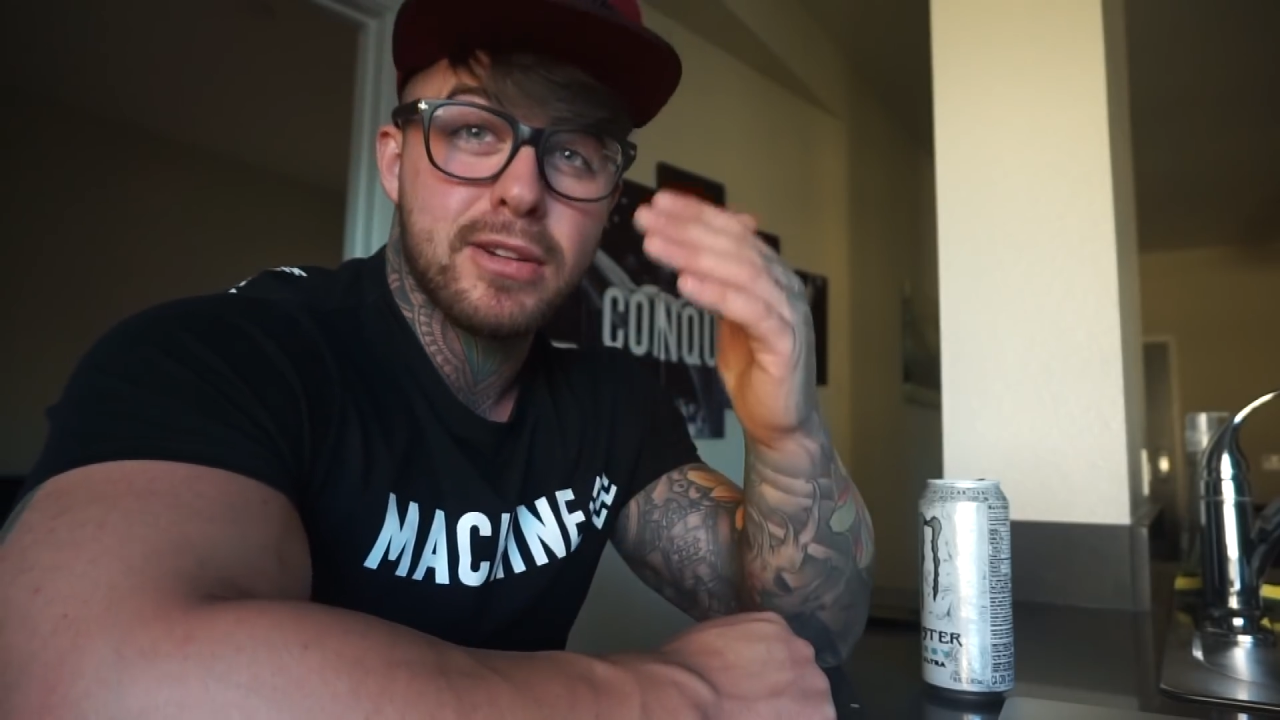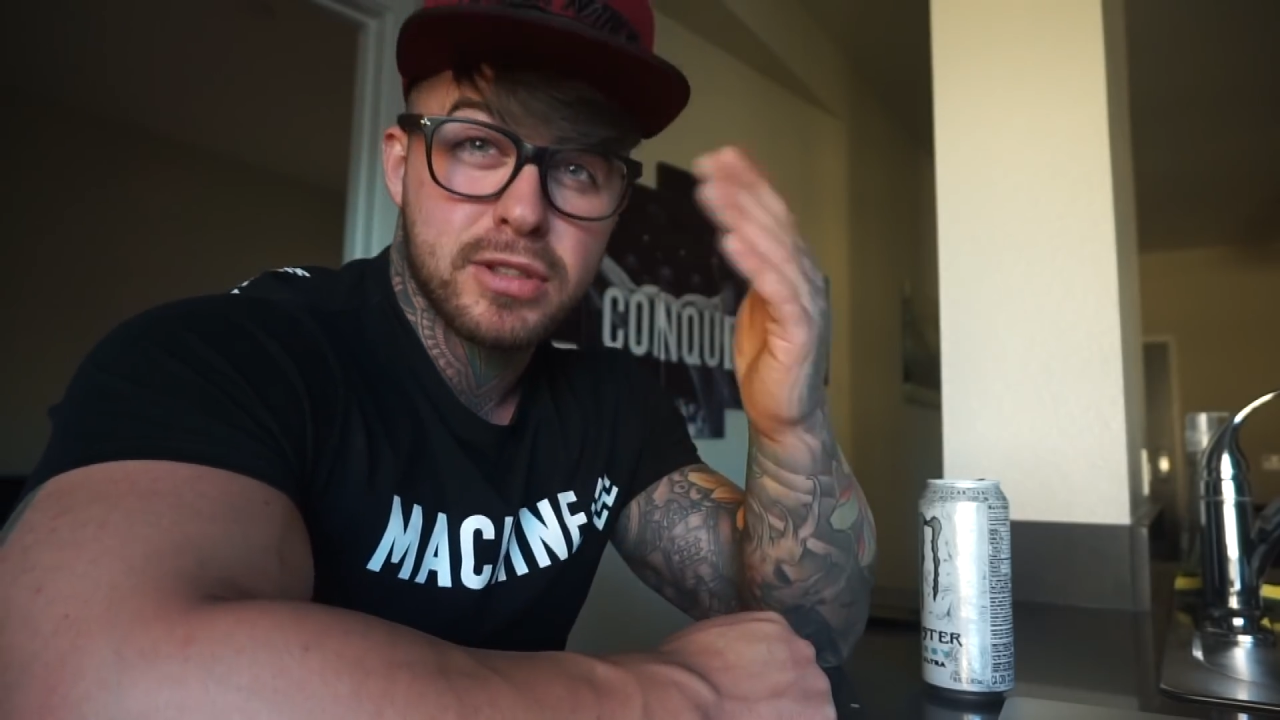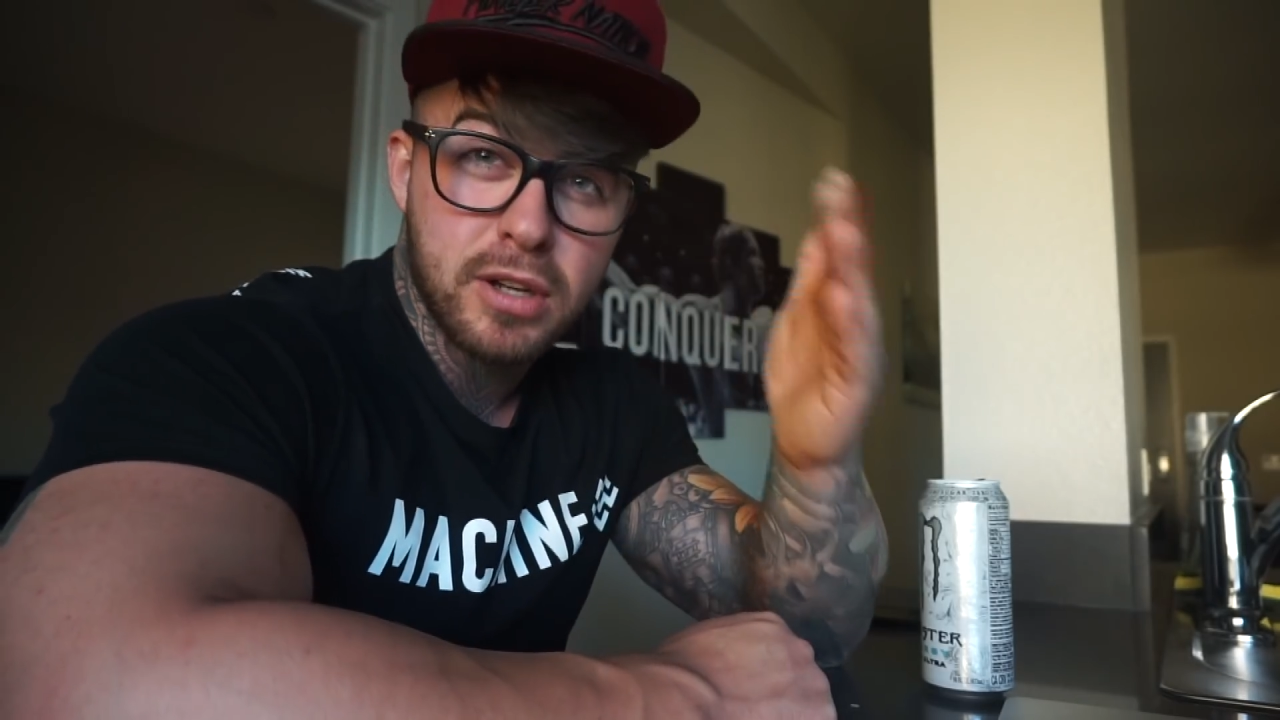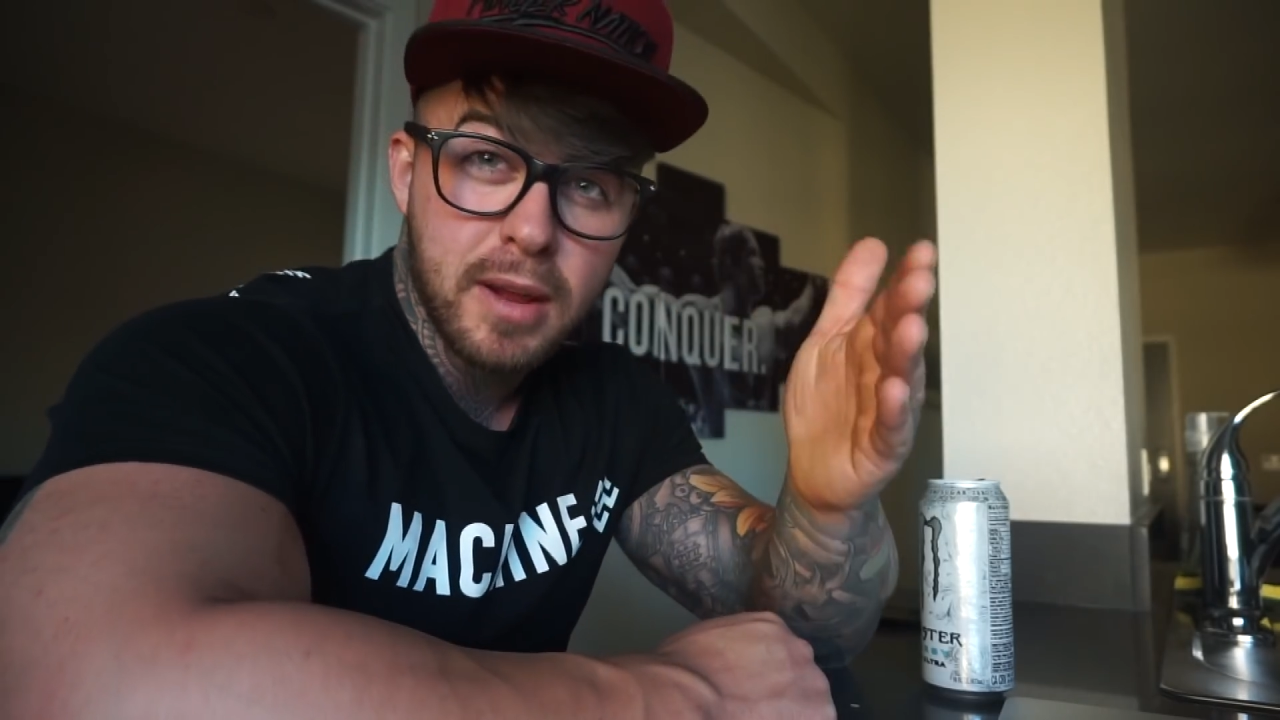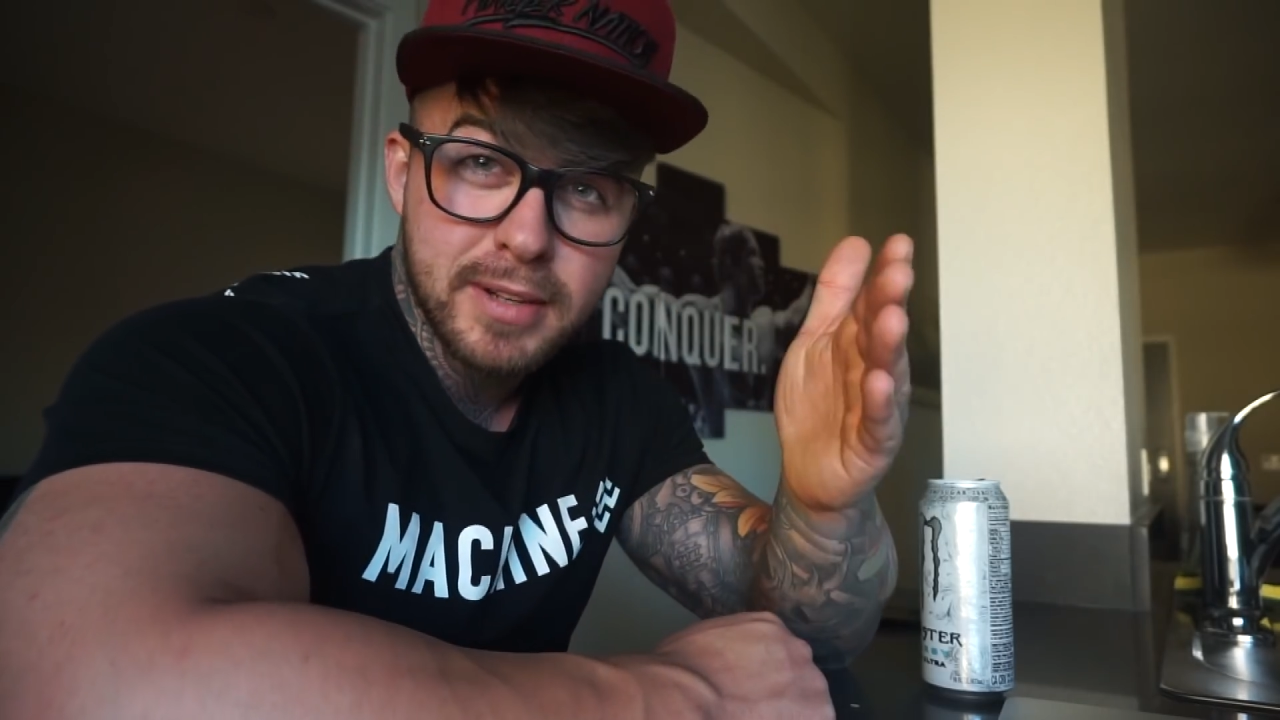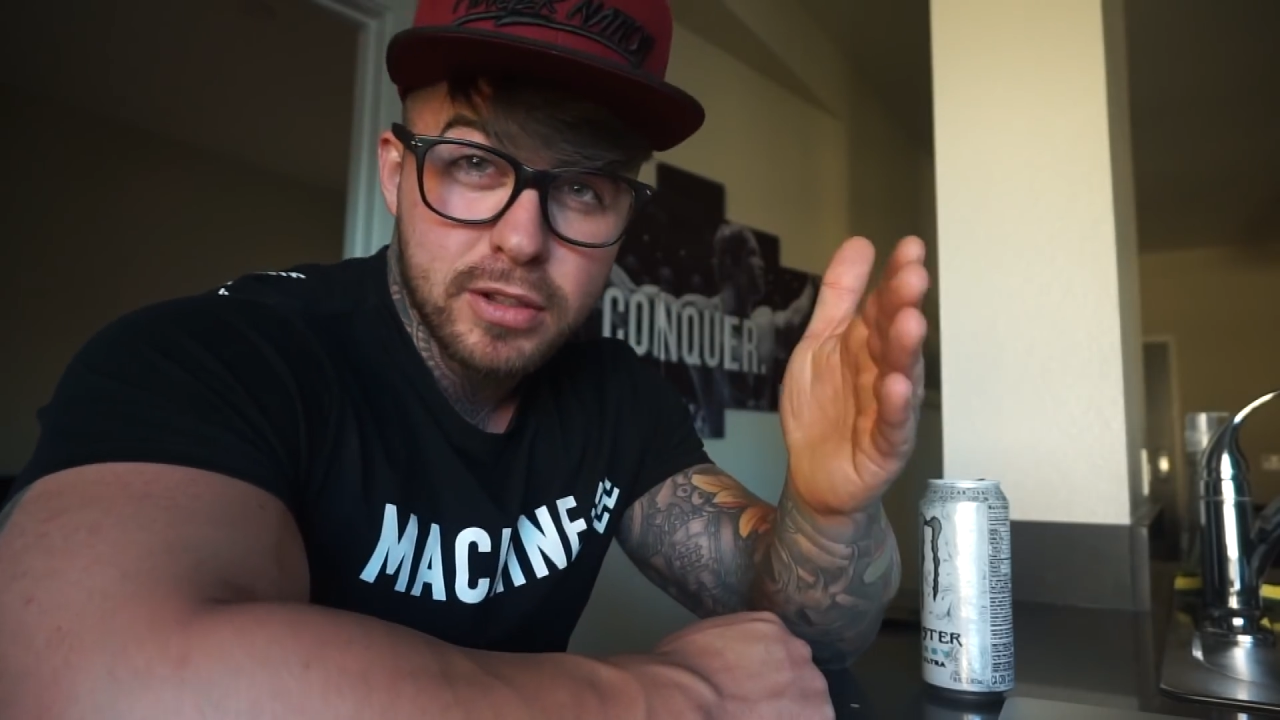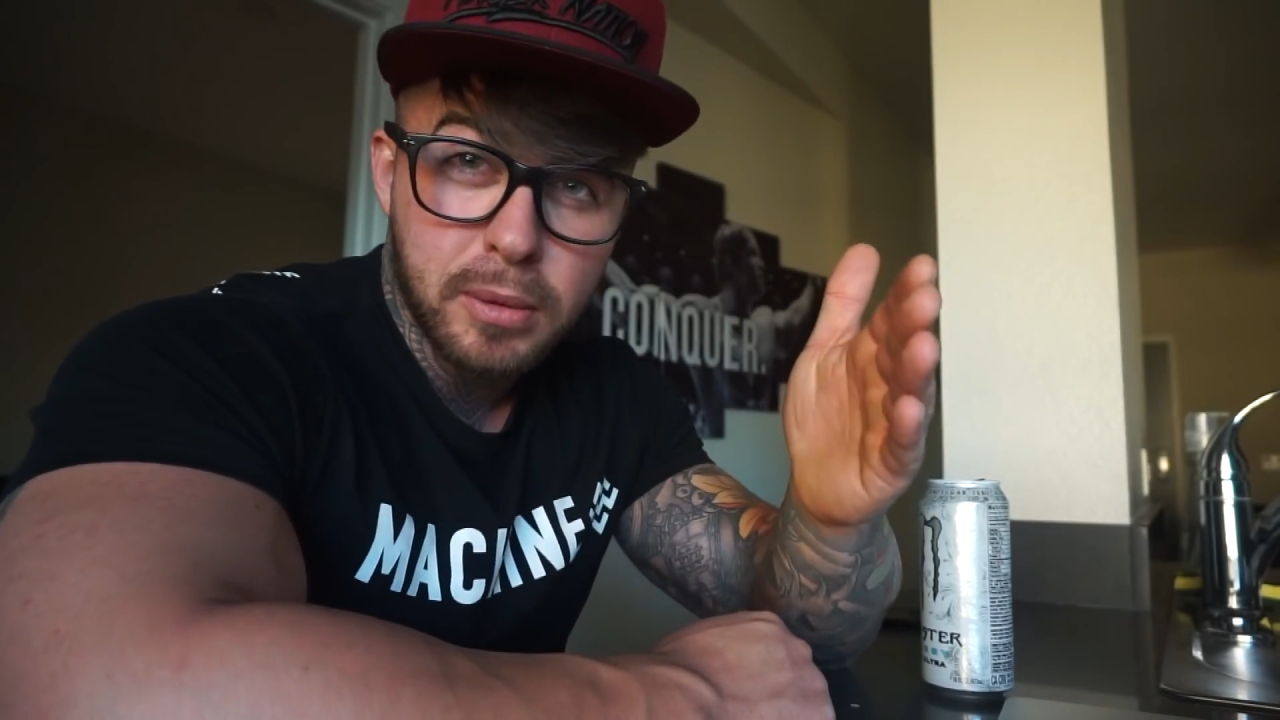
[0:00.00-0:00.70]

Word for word: los que no lo habéis